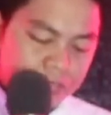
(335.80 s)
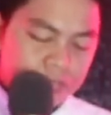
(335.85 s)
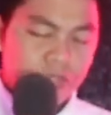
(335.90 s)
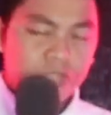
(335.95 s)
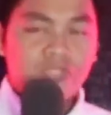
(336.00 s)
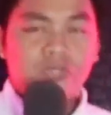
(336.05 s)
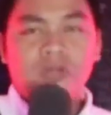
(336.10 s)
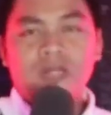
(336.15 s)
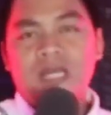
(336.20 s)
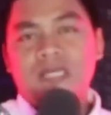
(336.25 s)

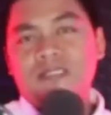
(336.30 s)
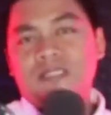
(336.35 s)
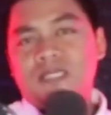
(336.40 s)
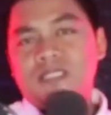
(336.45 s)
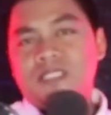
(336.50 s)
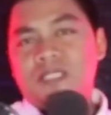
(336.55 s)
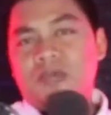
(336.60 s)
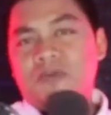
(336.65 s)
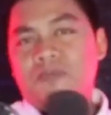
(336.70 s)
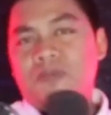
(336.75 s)
Sosok
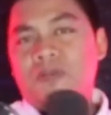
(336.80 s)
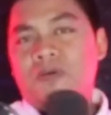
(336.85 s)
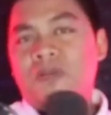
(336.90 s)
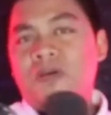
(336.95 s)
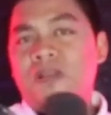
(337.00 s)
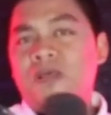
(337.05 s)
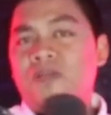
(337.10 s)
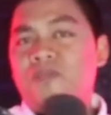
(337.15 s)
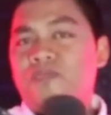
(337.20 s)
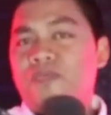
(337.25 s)
Natasha,
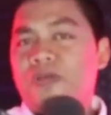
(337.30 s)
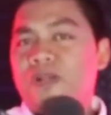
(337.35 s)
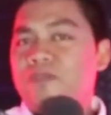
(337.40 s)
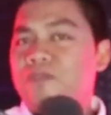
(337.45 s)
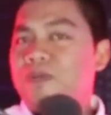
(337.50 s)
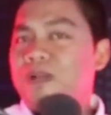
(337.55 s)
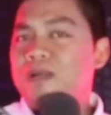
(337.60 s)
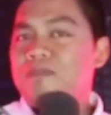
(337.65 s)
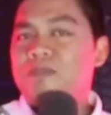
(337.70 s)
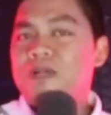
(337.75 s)
Wilona, dan
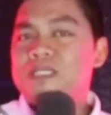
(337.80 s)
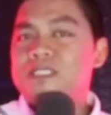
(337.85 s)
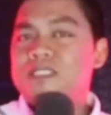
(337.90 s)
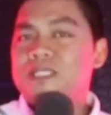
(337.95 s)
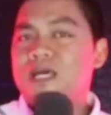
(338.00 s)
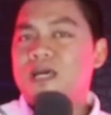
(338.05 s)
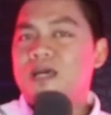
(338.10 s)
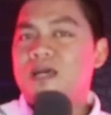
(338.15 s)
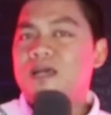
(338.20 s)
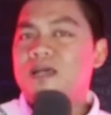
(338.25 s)
Ferel
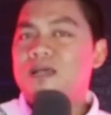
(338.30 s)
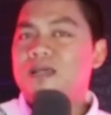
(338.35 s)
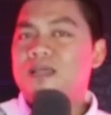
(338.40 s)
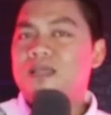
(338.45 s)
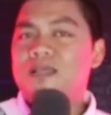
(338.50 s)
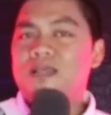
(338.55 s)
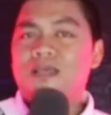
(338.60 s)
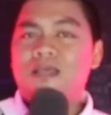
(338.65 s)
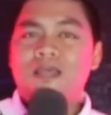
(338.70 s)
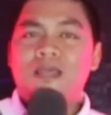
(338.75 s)
Bramasta
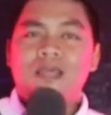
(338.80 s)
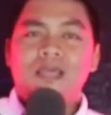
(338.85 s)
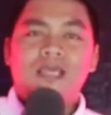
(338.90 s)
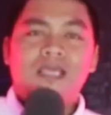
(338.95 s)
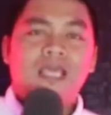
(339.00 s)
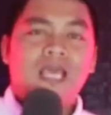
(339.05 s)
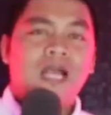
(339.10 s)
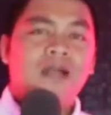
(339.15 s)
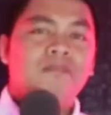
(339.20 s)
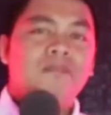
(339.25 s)

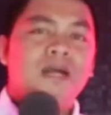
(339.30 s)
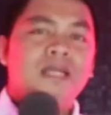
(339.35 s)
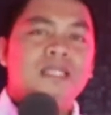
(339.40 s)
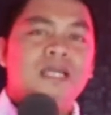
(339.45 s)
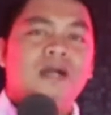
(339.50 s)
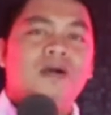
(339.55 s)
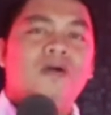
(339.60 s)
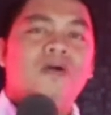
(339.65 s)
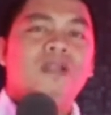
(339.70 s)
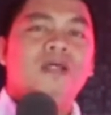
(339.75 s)
yang
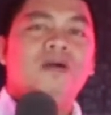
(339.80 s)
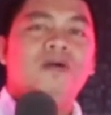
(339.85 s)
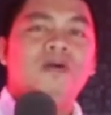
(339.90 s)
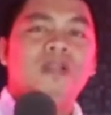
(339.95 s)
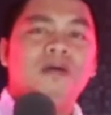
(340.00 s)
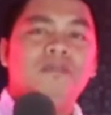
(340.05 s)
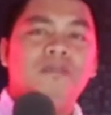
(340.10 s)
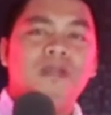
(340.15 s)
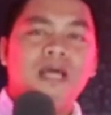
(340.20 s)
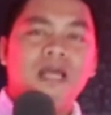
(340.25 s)
banyak
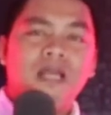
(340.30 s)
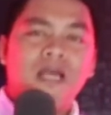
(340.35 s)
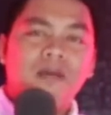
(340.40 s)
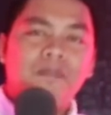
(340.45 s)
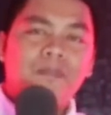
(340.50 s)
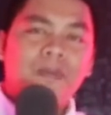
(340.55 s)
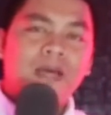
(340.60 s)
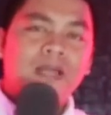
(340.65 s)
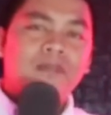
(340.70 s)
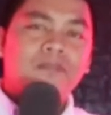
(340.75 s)
orang-orang
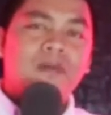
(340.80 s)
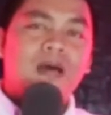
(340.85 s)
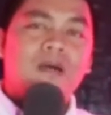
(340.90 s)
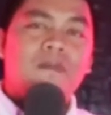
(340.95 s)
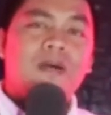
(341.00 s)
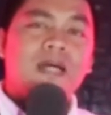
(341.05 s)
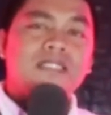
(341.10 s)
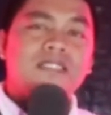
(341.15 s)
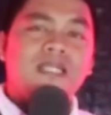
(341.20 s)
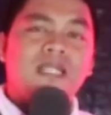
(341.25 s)
beranggapan
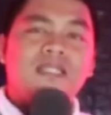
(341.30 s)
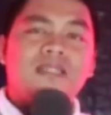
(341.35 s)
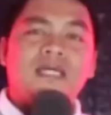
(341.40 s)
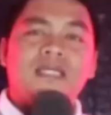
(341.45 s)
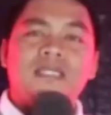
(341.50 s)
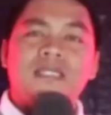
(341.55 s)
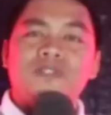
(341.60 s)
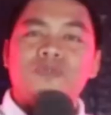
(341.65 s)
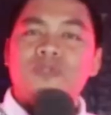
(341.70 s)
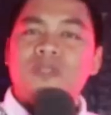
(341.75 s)
bahwa
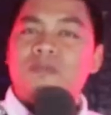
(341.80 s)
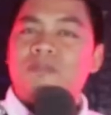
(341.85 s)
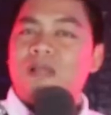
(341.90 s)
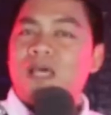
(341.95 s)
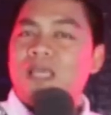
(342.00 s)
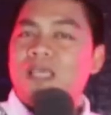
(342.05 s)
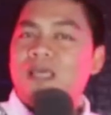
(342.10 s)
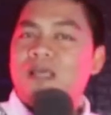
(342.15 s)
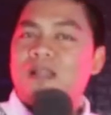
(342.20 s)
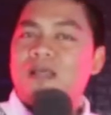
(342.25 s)
ceritanya sudah
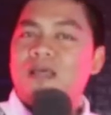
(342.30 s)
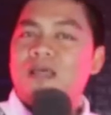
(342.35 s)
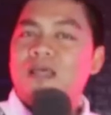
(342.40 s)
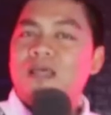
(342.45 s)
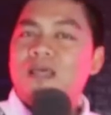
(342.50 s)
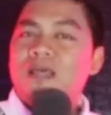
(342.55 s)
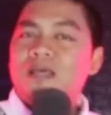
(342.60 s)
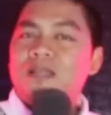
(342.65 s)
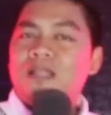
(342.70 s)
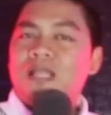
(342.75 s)
berakhir.
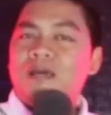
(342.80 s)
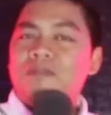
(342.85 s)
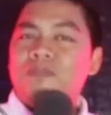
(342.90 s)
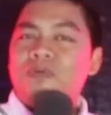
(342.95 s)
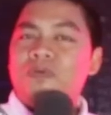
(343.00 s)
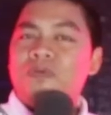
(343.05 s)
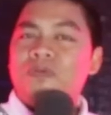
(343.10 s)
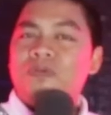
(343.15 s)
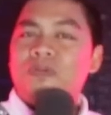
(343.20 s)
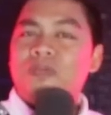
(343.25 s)

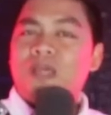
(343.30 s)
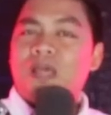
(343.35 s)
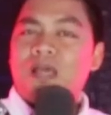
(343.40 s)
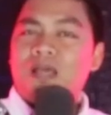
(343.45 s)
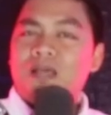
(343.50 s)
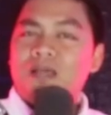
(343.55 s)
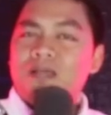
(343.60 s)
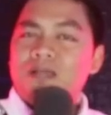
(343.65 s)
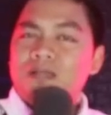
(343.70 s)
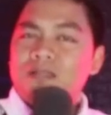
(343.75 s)
Namun,
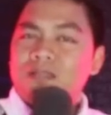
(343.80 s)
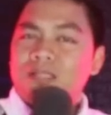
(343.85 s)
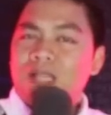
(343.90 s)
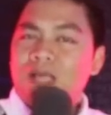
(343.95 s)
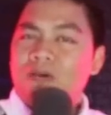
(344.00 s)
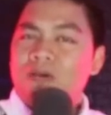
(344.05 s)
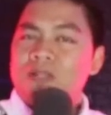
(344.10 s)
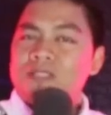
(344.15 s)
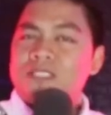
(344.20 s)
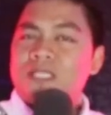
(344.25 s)
ya
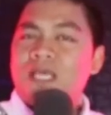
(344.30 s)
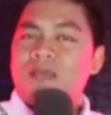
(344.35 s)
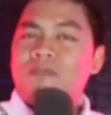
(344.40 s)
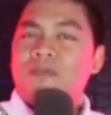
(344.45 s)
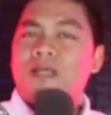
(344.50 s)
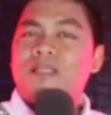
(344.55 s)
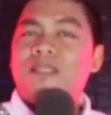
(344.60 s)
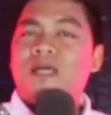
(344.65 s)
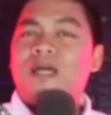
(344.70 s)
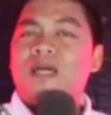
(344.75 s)
terawan saya
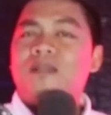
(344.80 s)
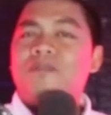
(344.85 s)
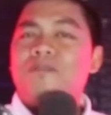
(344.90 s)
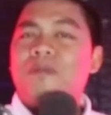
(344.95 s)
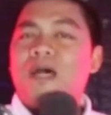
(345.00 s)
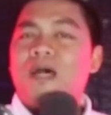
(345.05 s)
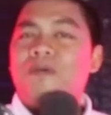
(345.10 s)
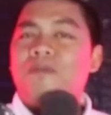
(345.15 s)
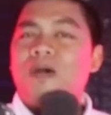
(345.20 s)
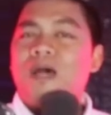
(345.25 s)
mengatakan
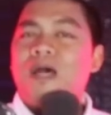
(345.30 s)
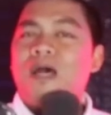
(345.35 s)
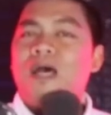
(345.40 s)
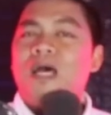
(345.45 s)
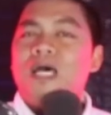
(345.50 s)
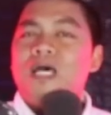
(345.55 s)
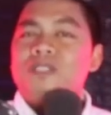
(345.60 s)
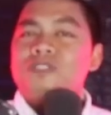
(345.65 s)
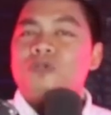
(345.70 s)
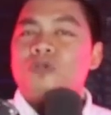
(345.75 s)
bahwa
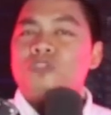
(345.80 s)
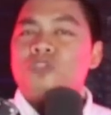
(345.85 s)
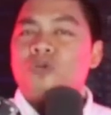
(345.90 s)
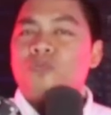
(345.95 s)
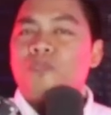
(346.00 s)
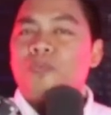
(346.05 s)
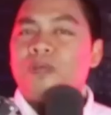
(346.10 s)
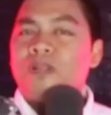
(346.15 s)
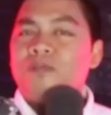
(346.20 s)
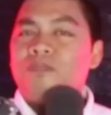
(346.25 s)

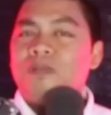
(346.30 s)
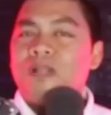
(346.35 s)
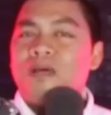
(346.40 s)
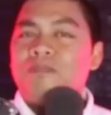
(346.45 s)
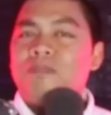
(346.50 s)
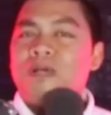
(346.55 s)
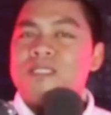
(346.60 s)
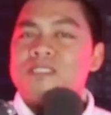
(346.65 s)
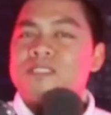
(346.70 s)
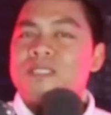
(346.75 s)
sosok Ferel
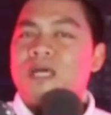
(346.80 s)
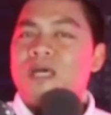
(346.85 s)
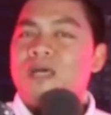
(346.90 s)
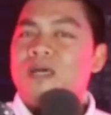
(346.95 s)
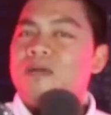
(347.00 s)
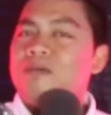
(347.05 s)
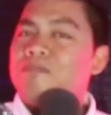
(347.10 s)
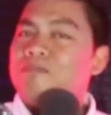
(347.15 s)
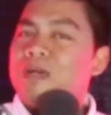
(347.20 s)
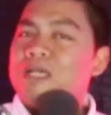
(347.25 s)

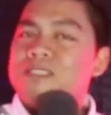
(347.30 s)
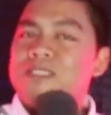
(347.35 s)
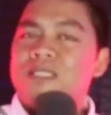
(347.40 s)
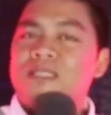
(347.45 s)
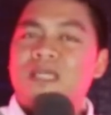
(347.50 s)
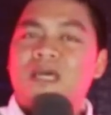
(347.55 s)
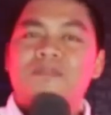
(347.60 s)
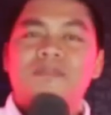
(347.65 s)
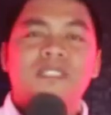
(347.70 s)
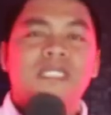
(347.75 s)
Bramasta
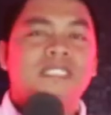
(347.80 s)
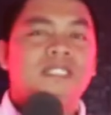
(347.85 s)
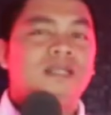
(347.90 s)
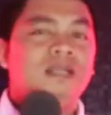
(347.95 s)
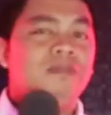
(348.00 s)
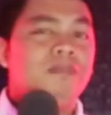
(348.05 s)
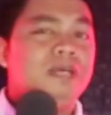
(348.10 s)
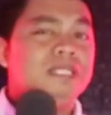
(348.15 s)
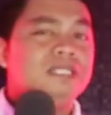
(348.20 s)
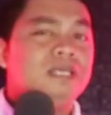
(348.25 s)
masih tak bisa
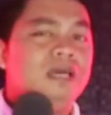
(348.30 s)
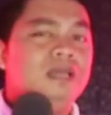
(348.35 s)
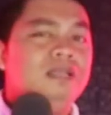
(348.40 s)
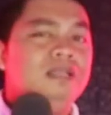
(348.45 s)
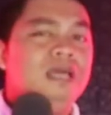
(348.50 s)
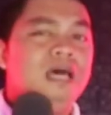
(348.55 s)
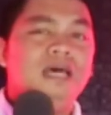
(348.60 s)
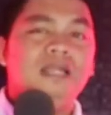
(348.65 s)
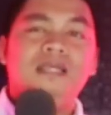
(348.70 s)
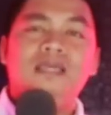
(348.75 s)

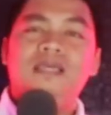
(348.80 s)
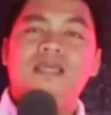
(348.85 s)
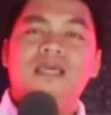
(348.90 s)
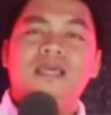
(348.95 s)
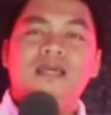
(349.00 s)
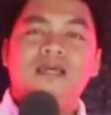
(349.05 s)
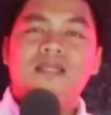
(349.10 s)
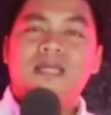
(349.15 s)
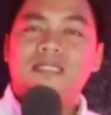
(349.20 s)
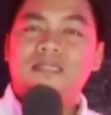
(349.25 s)
terlepaskan dari
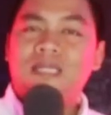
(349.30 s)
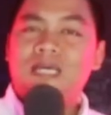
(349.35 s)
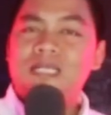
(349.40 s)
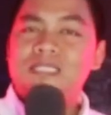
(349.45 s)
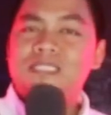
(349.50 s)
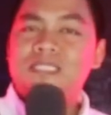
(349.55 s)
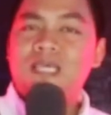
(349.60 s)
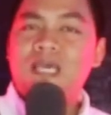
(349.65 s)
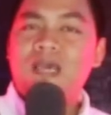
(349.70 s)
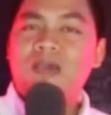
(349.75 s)

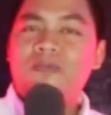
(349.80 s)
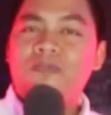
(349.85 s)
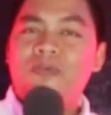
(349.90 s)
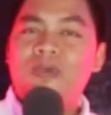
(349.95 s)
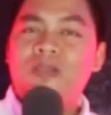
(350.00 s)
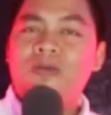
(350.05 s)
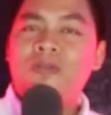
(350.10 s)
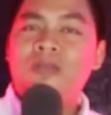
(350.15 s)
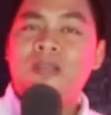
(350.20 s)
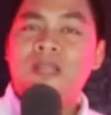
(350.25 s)
Natasha,
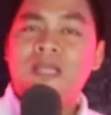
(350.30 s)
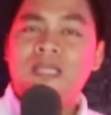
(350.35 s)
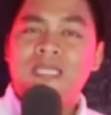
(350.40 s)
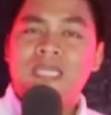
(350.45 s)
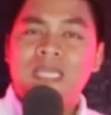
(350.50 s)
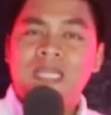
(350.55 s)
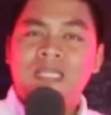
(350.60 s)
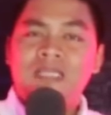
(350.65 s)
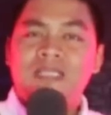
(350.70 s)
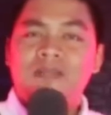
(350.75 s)
Wilona, dan
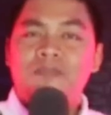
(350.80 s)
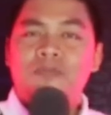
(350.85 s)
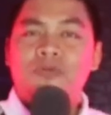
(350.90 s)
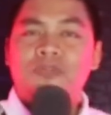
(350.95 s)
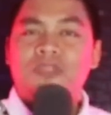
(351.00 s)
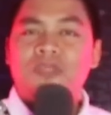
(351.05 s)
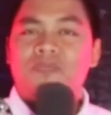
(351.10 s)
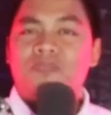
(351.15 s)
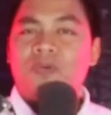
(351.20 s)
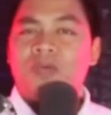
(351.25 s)
kini
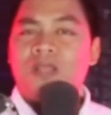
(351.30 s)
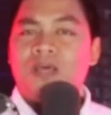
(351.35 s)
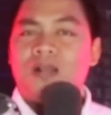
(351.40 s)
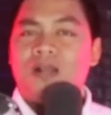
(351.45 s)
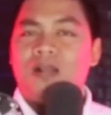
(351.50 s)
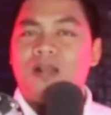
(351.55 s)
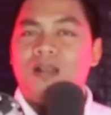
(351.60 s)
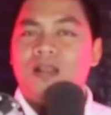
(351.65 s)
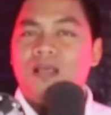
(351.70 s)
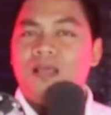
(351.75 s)
terbukti Ferel.